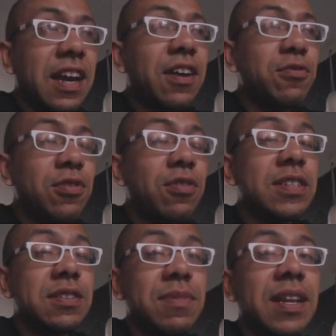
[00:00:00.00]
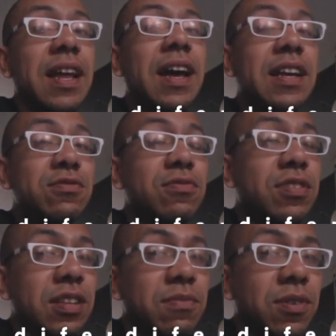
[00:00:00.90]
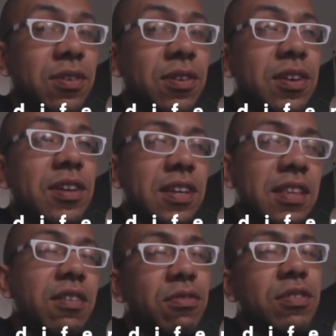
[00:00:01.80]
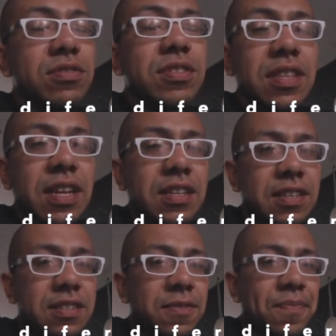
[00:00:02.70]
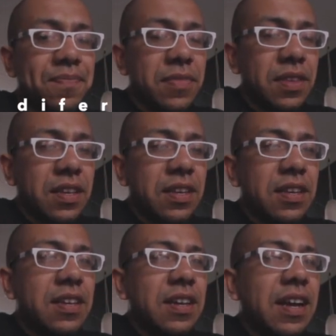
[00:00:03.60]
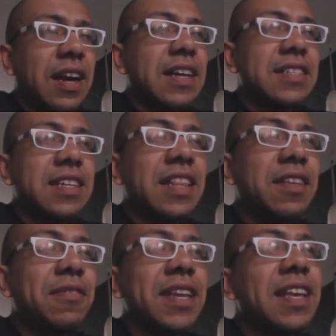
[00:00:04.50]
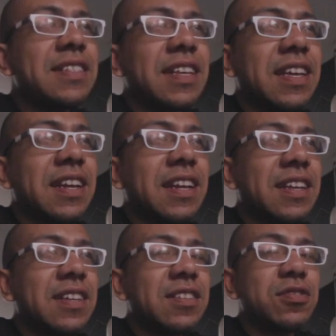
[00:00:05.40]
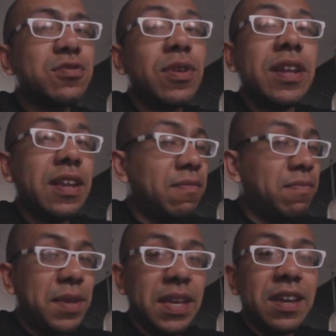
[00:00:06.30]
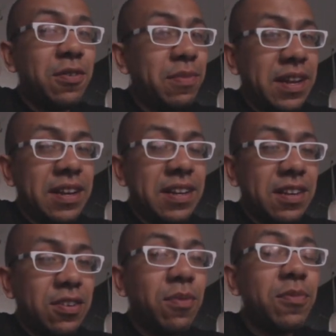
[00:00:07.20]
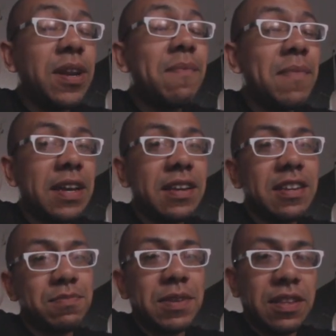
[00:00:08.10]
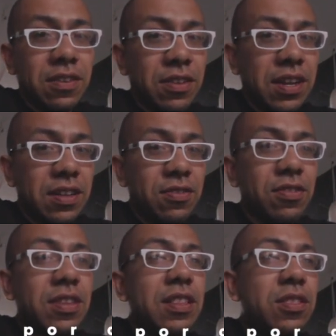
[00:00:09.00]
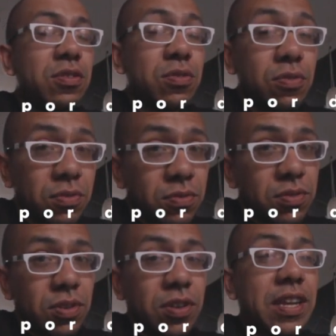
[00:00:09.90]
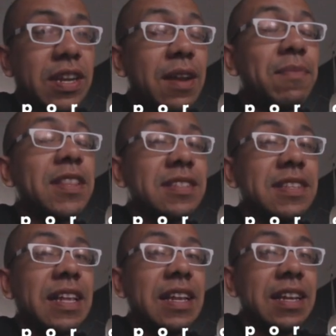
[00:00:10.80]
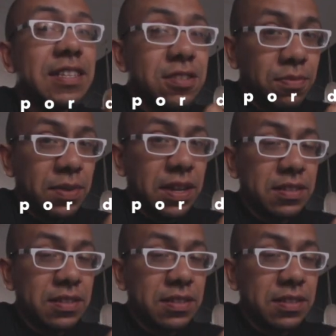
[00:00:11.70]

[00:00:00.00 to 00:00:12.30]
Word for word: cada uno lo asimila a su ritmo y de acuerdo a sus intereses. Así que debería ser, suene bien o mal, como una máquina expendedora, donde tú lo que realmente estás listo para